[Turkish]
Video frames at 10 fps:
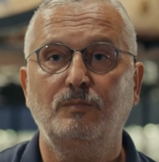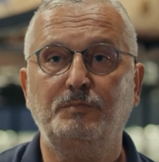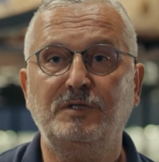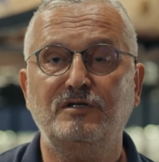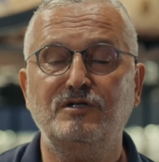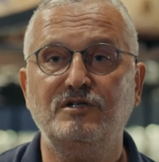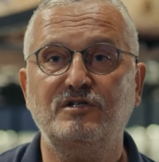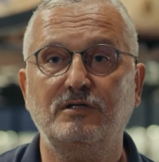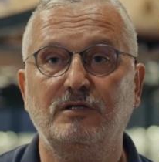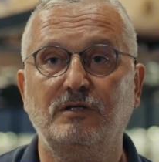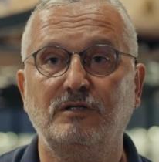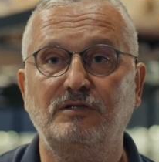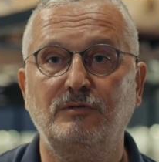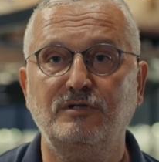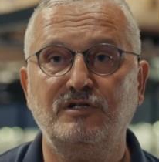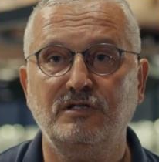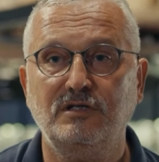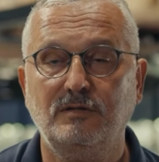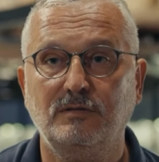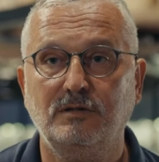Birincisi
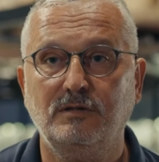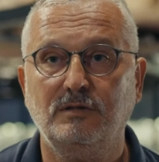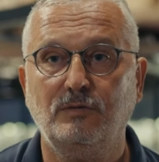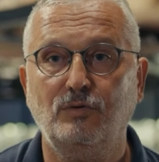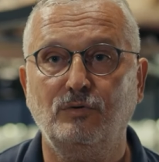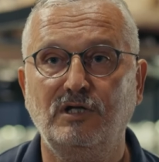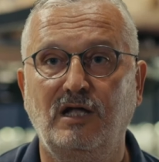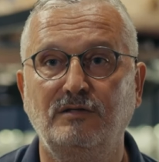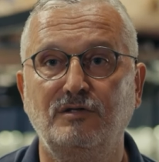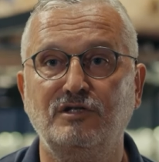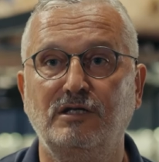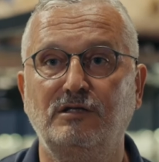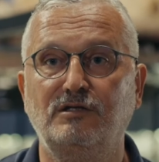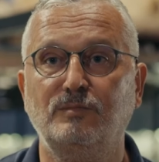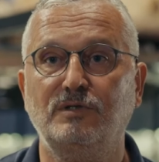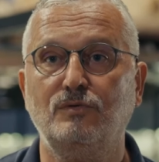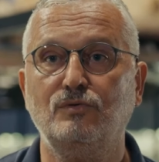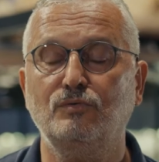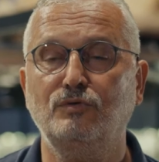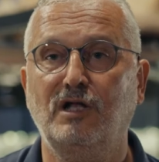teorisini e, okulda aldığınız eğitimi
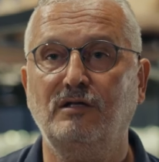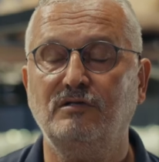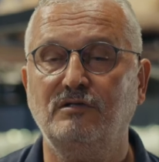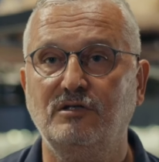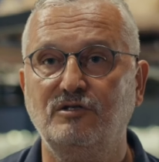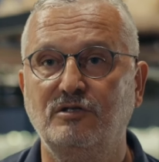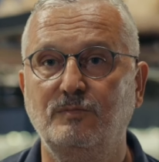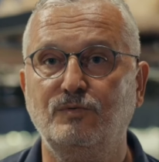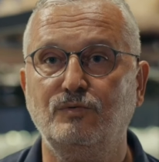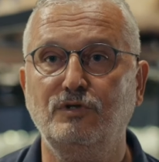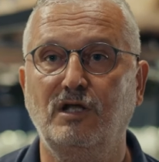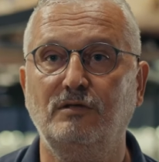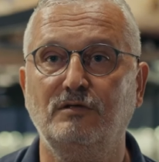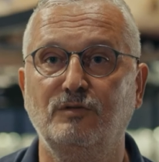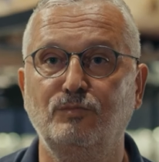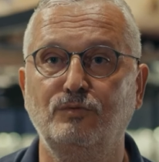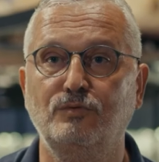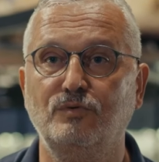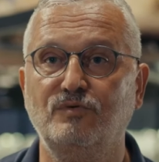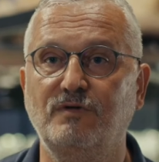suyun altına taşıyıp suyun altında
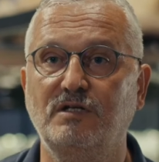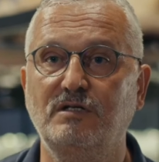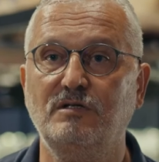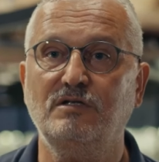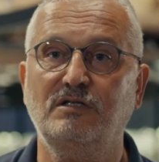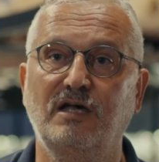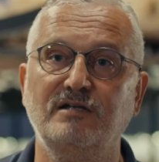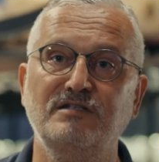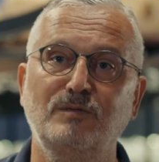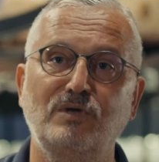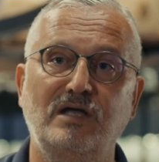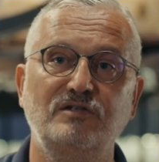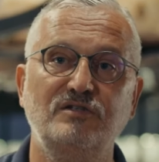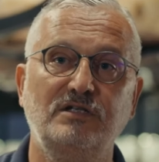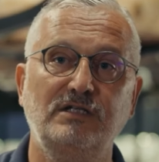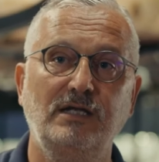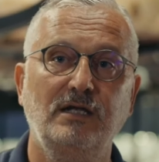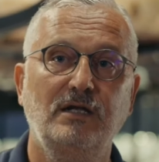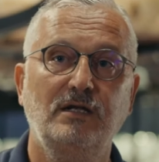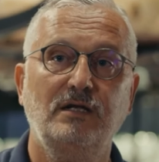bulduğunuz veriyi ise tersine mühendislikle
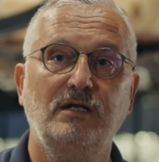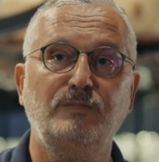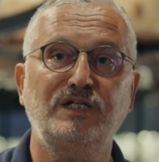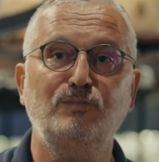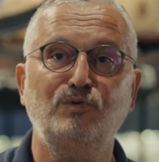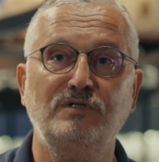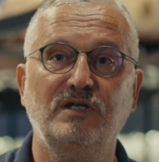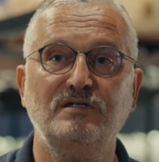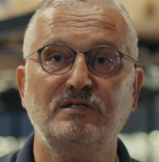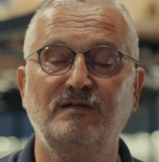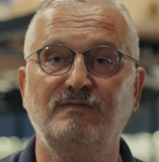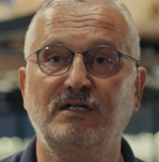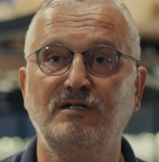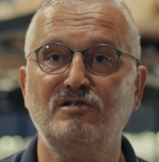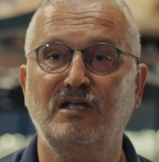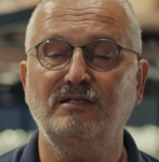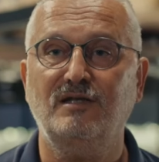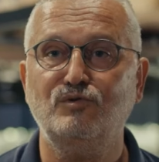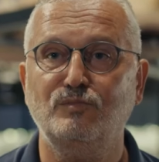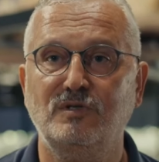bilim dünyasına ve
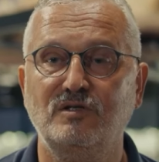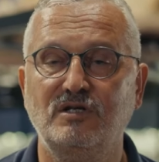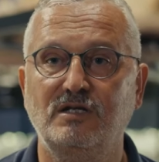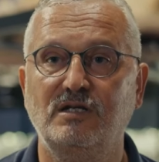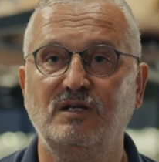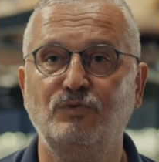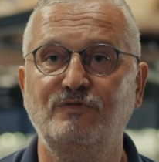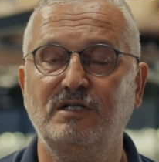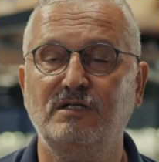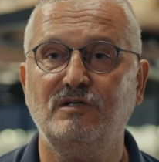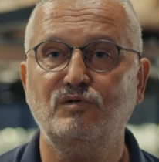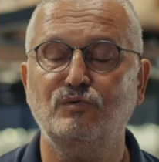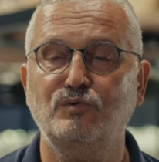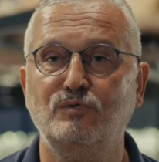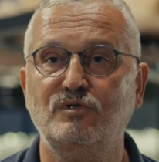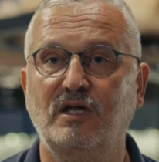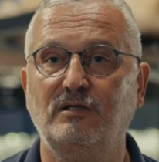insanlığa sunmanız gerekir. Bu verileri sunduğunuz